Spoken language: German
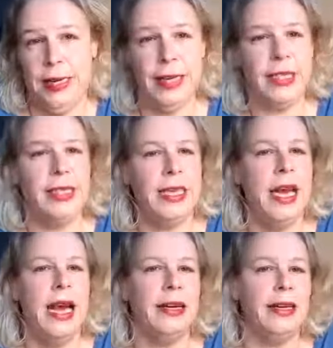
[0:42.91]
Ja, sie
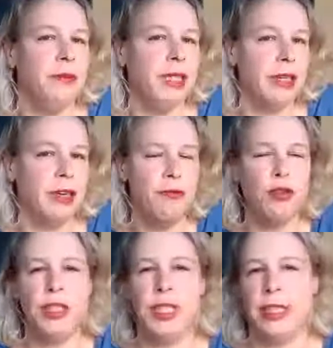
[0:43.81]
lernen mit ihrer
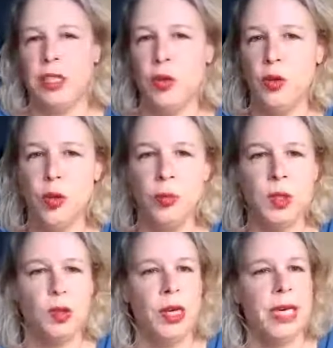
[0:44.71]
Frustration
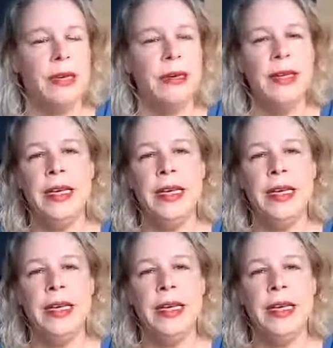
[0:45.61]
umzugehen,